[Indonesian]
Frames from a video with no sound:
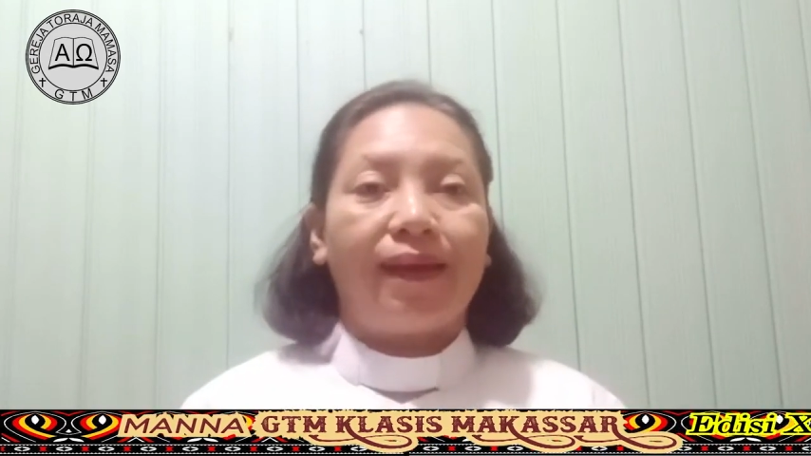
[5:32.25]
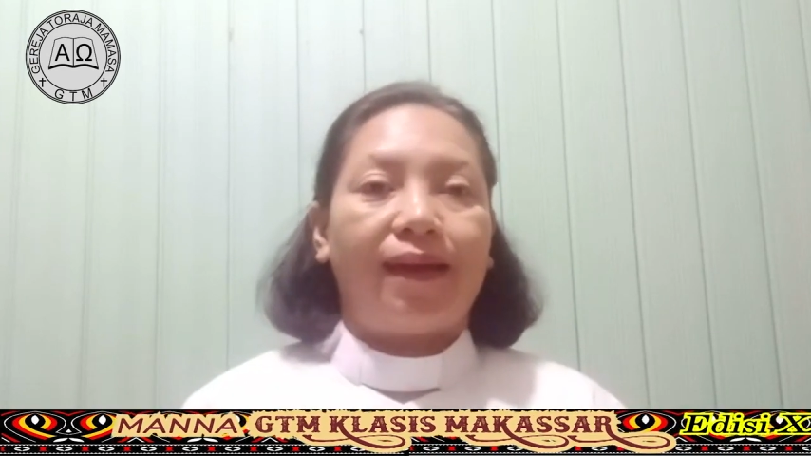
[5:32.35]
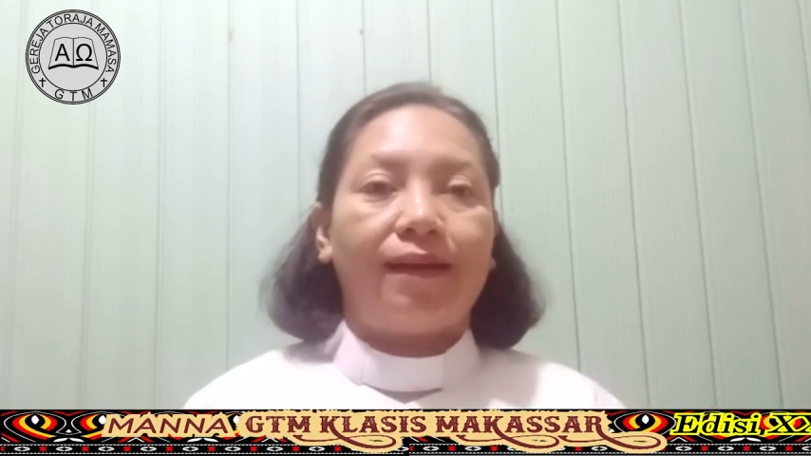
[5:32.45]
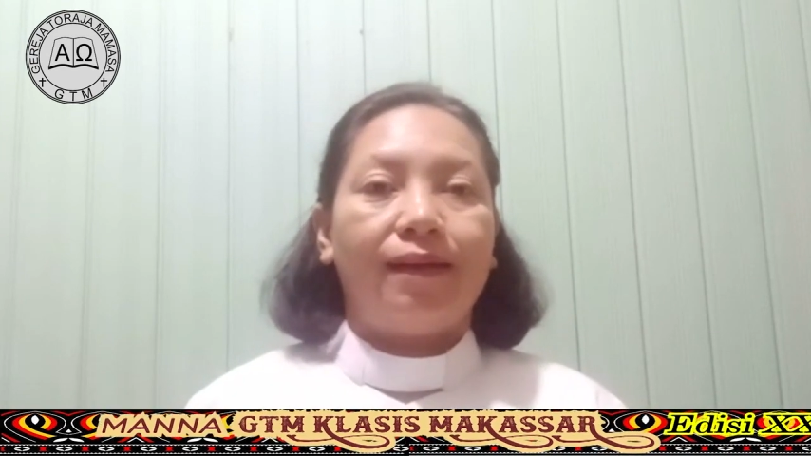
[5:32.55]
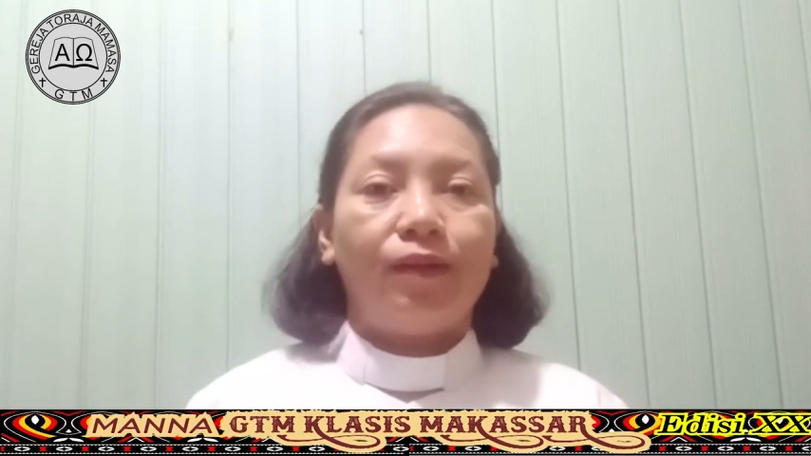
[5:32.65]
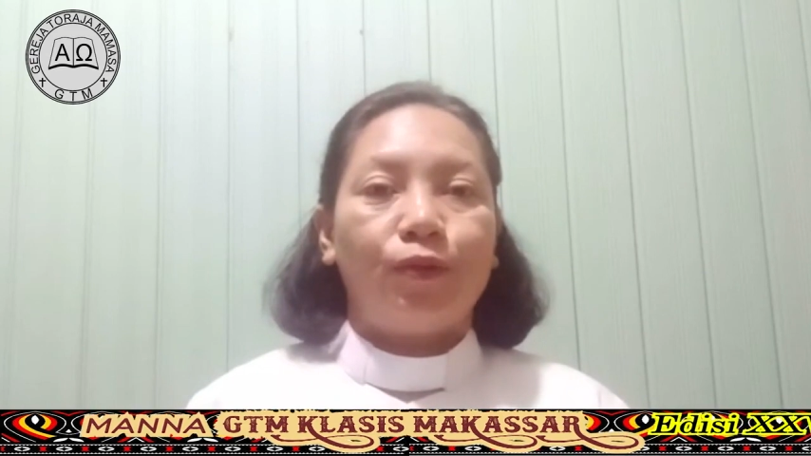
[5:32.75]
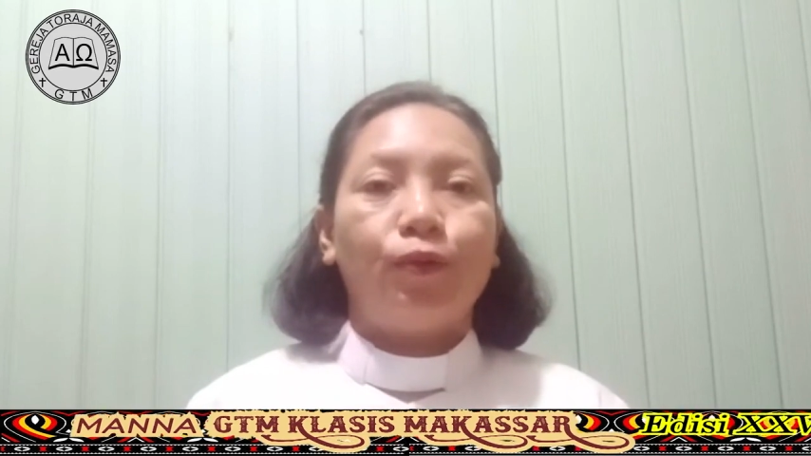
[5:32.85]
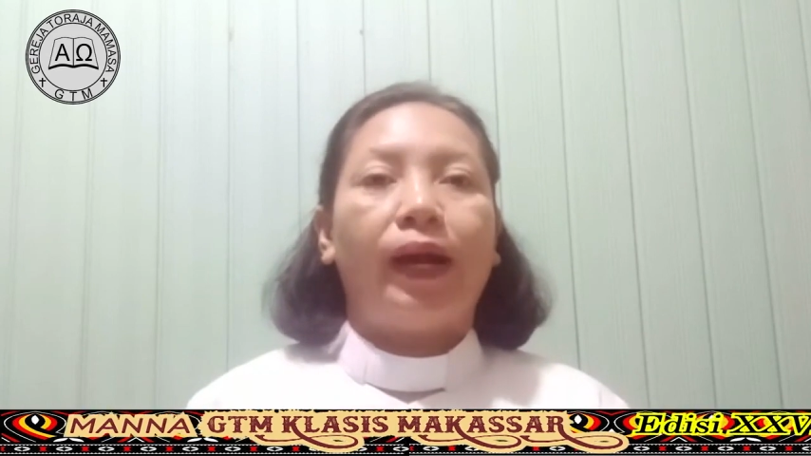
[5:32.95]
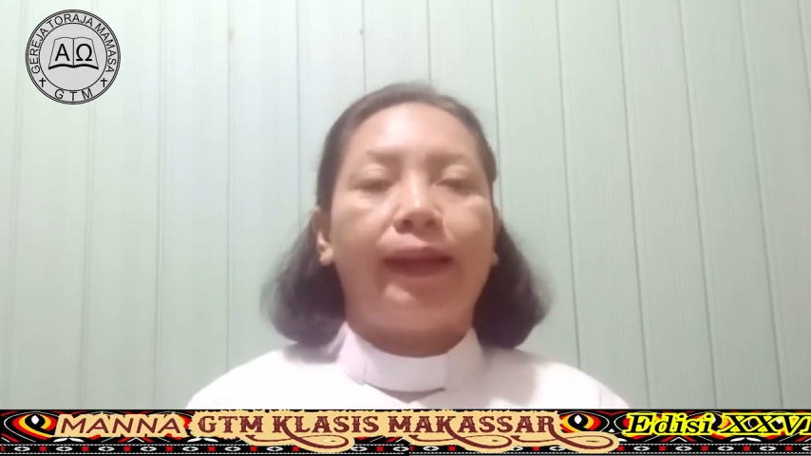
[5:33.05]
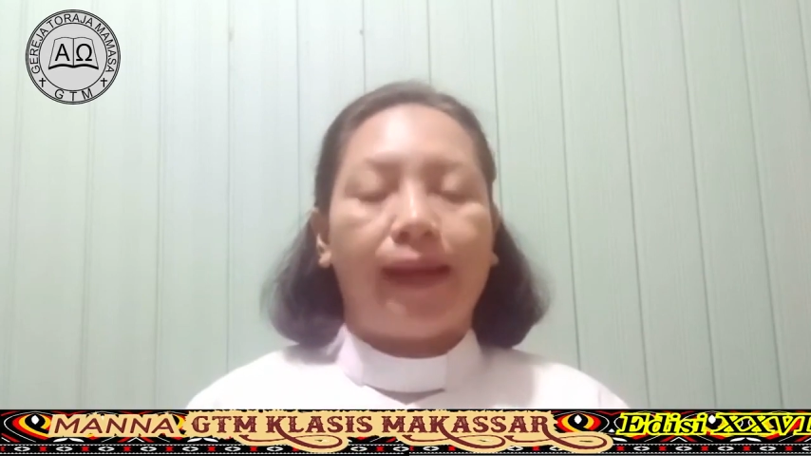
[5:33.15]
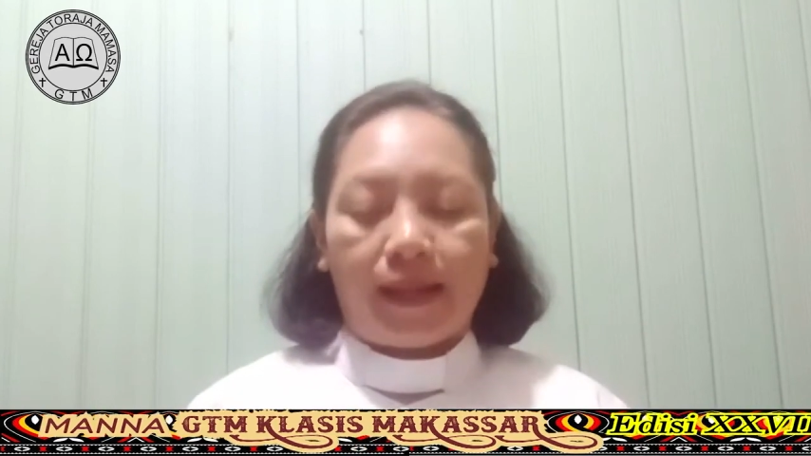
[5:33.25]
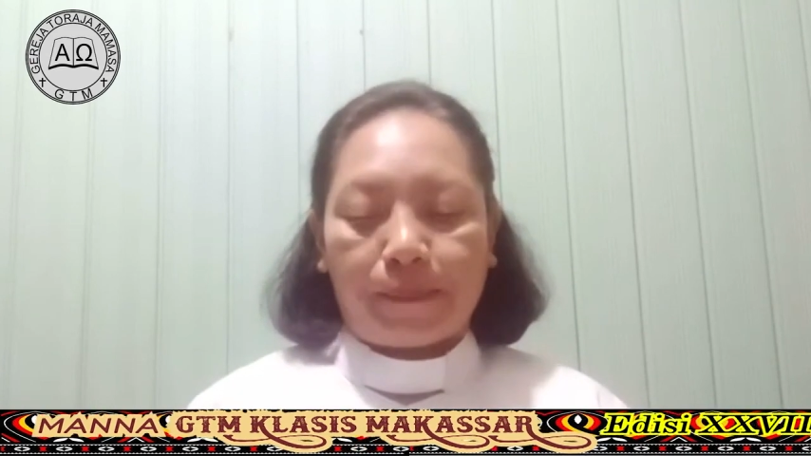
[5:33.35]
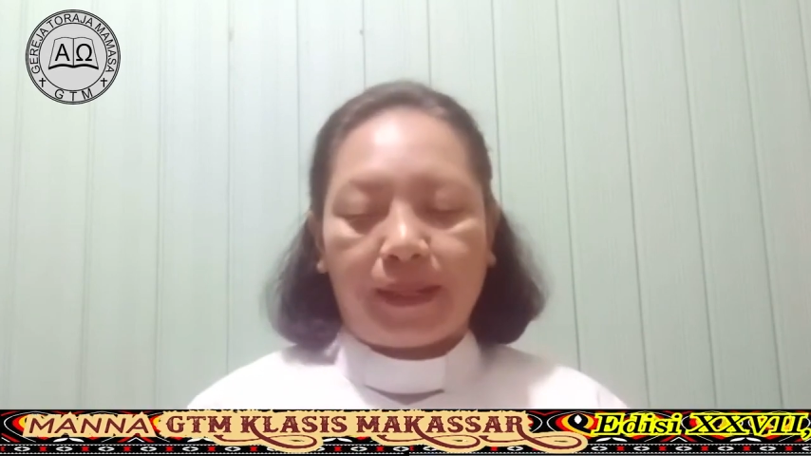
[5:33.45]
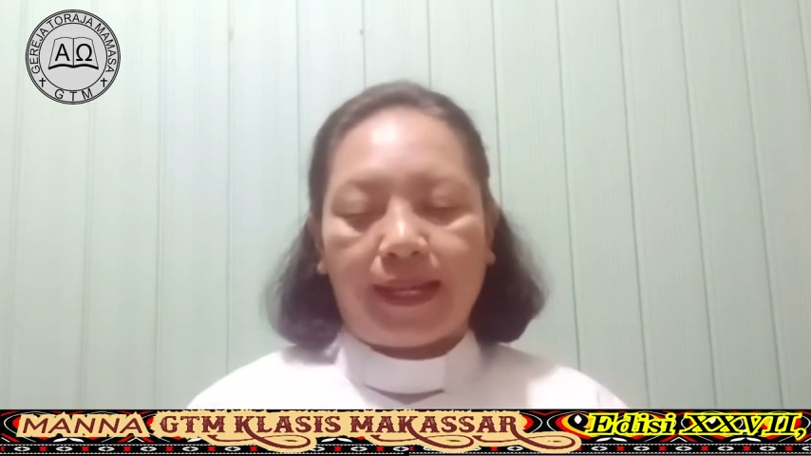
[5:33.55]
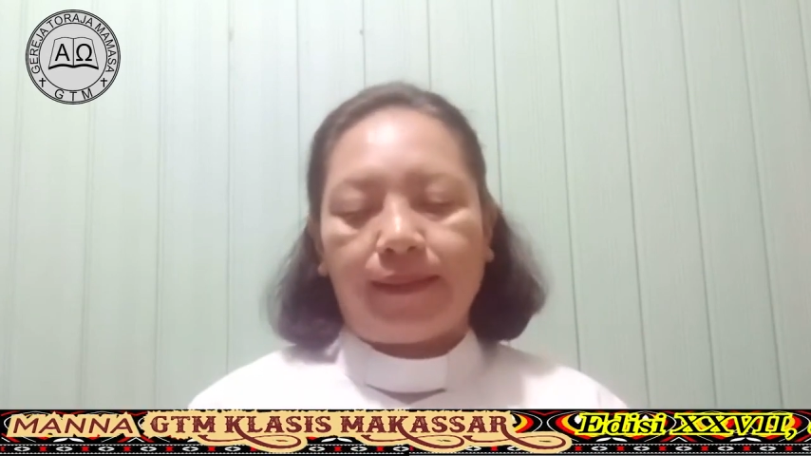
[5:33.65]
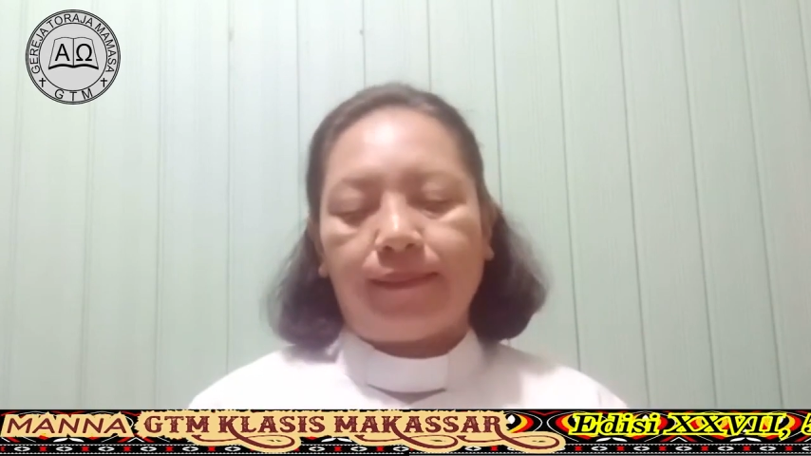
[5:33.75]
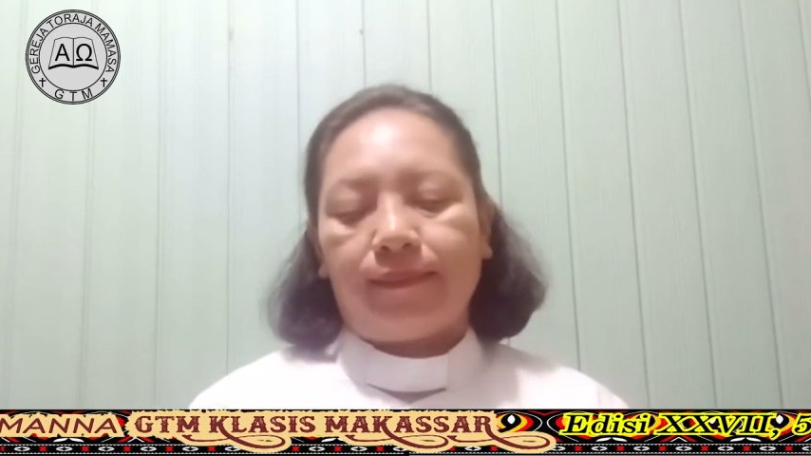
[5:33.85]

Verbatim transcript: yang Tuhan harapkan.